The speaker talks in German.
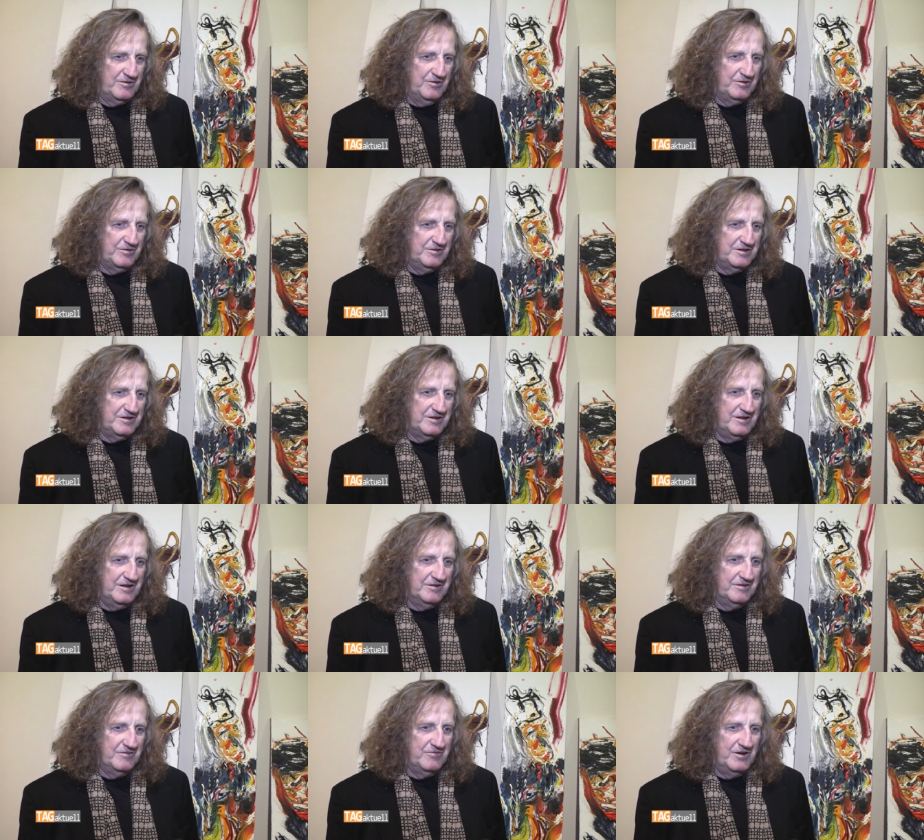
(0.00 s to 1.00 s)
glücklich
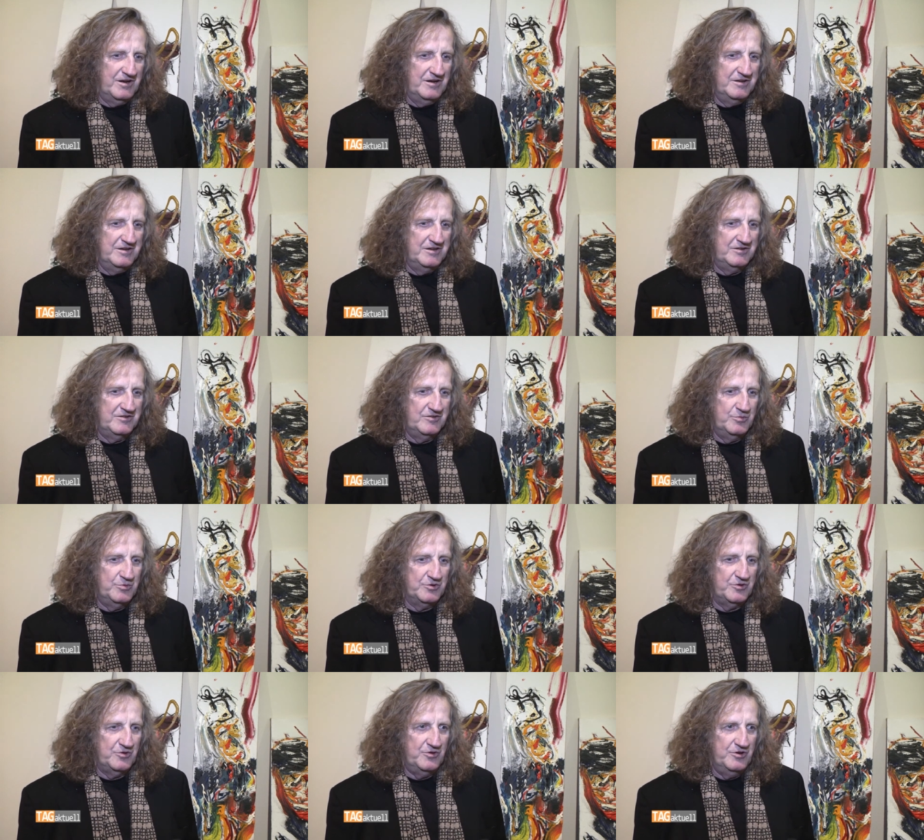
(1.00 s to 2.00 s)
dran, weil ich
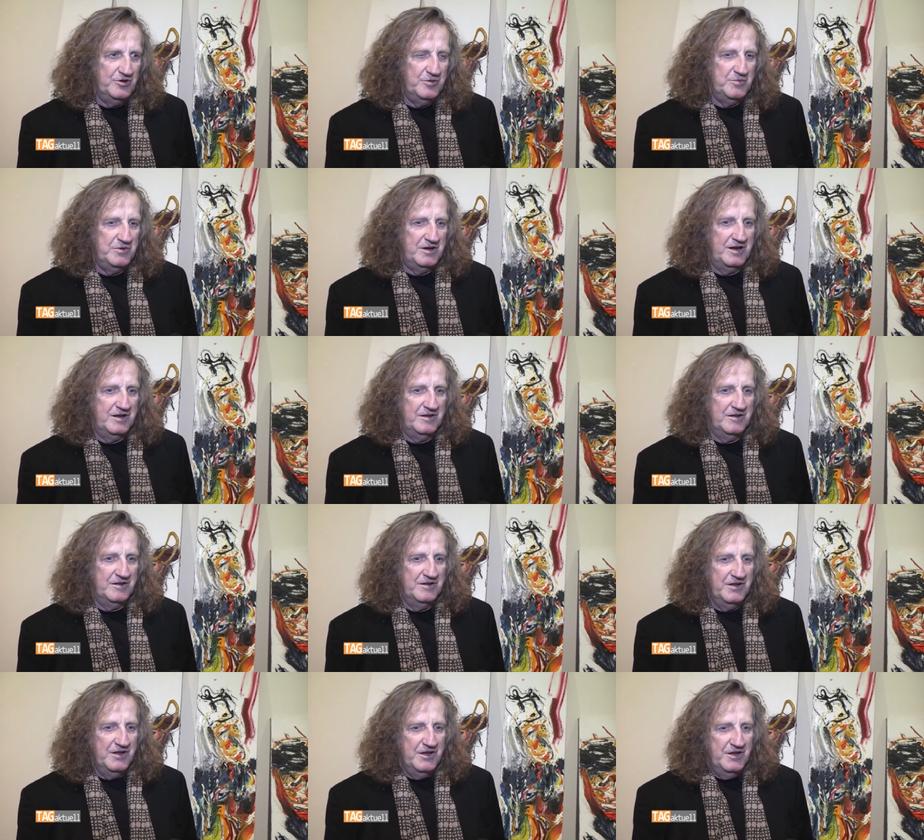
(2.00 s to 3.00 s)
über Träume ein
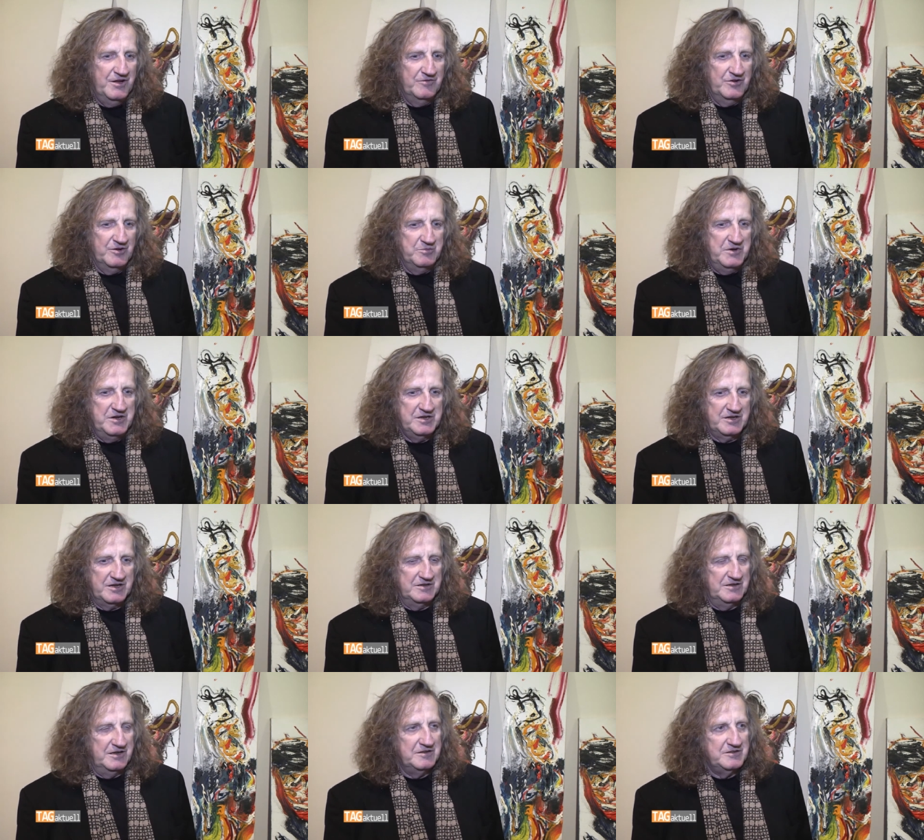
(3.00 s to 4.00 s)
für mich
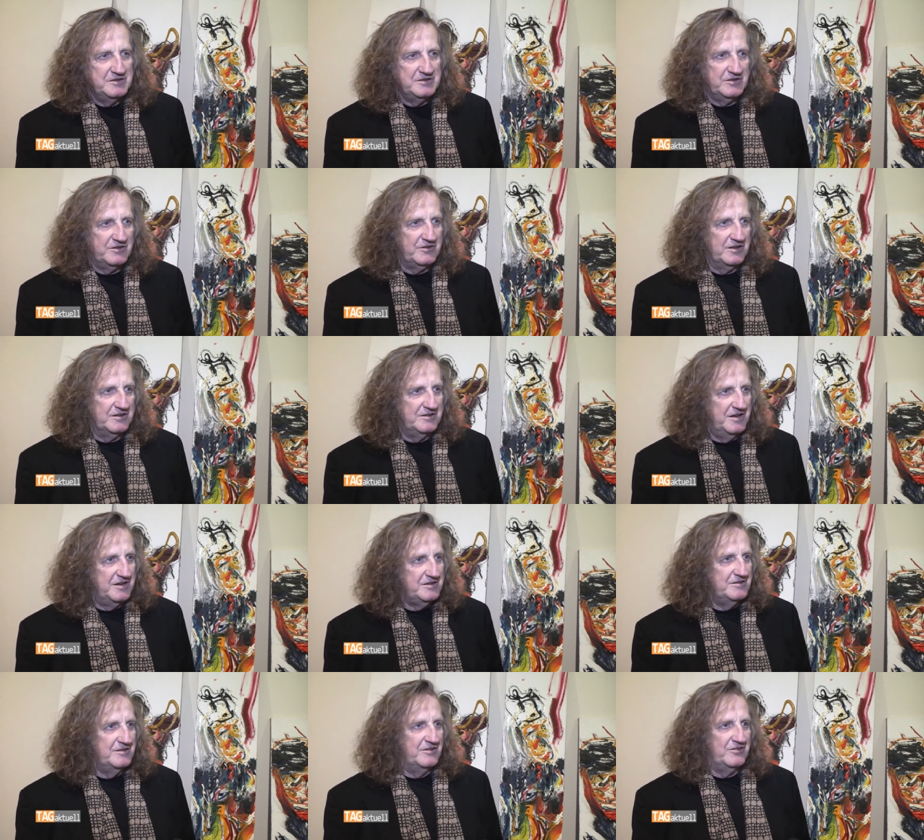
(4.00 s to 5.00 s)
genetisches
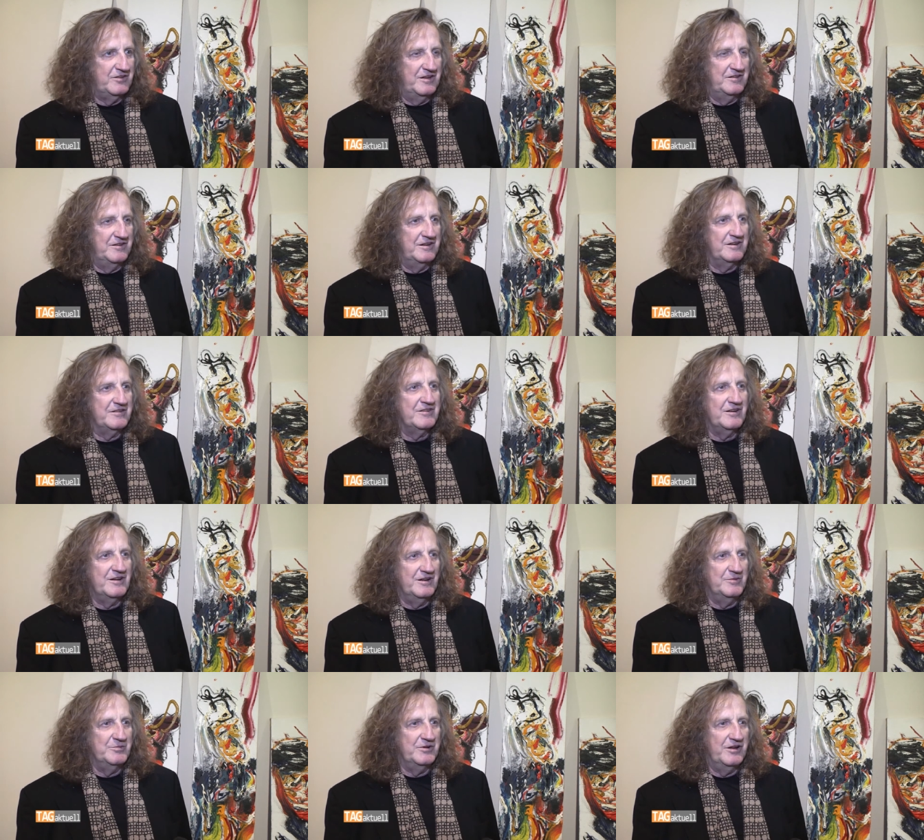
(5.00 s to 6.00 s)
Gedächtnis entdeckt
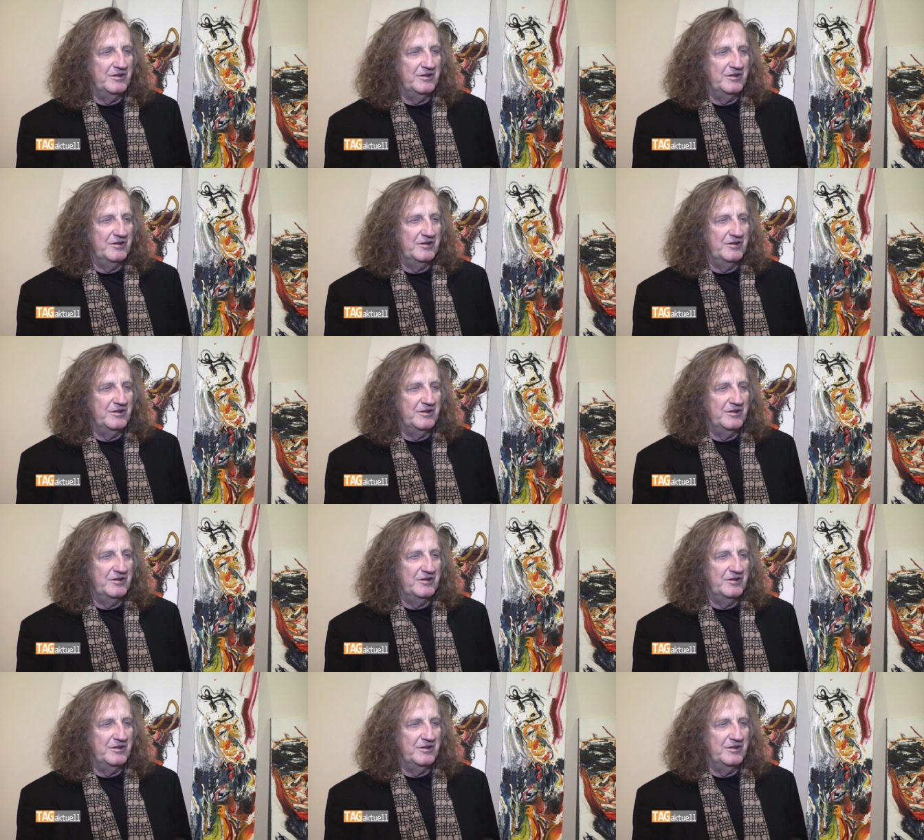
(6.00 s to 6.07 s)
habe.